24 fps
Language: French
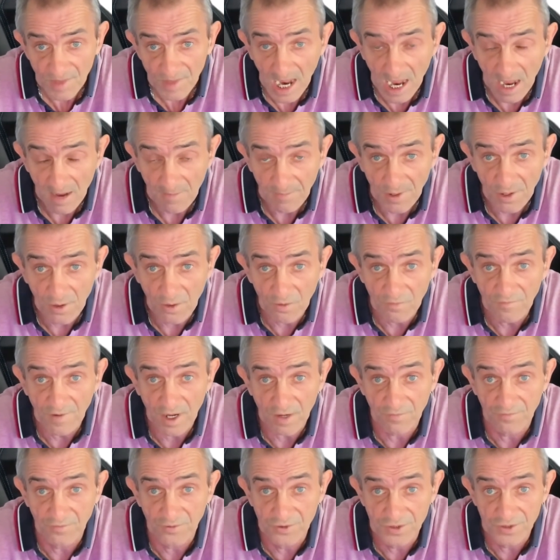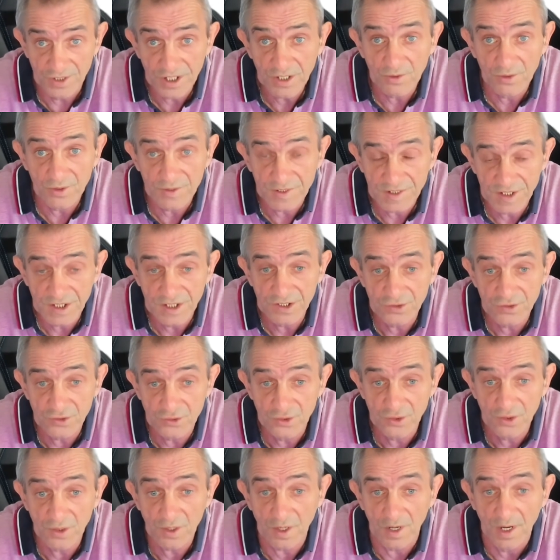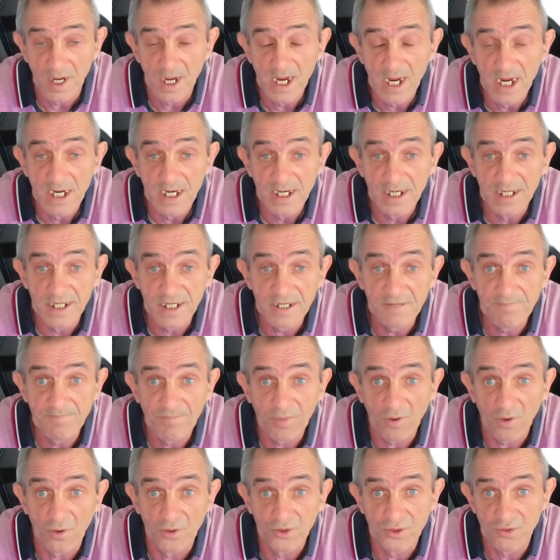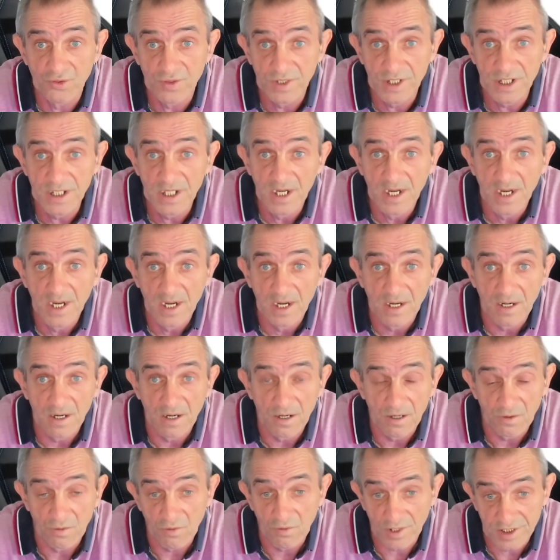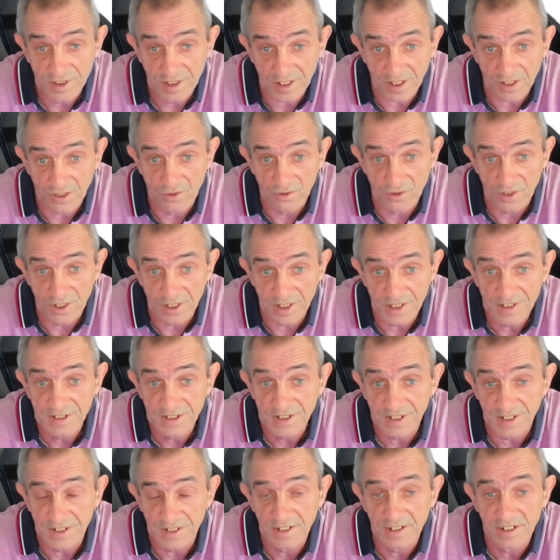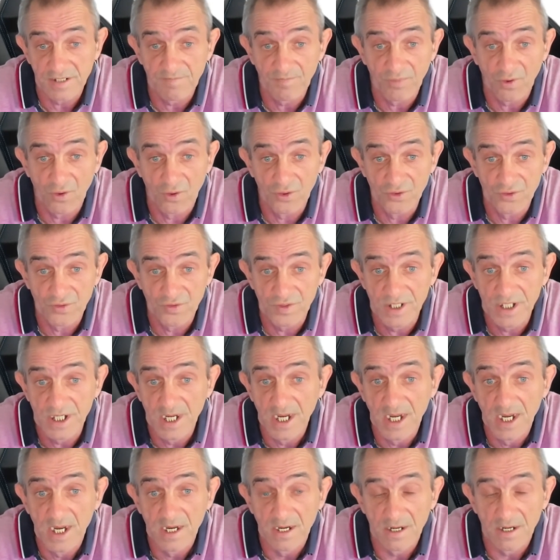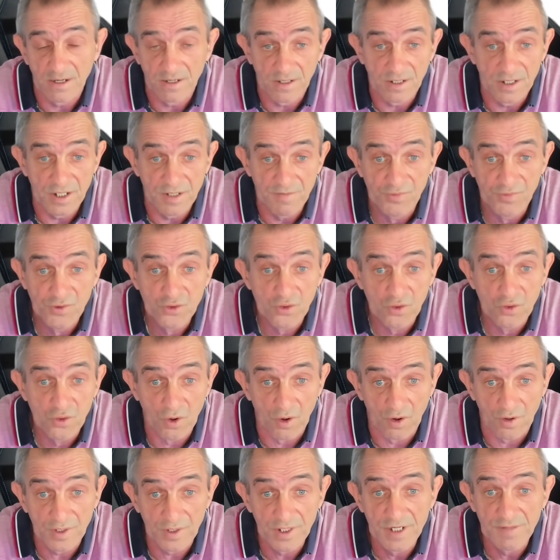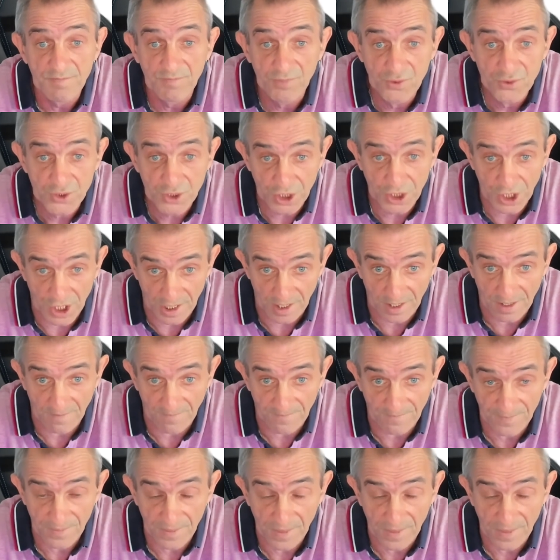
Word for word: Après, on va revenir aussi sur les produits water euh, watercolés, c'est-à-dire les produits euh, les plus courants, les plus chers.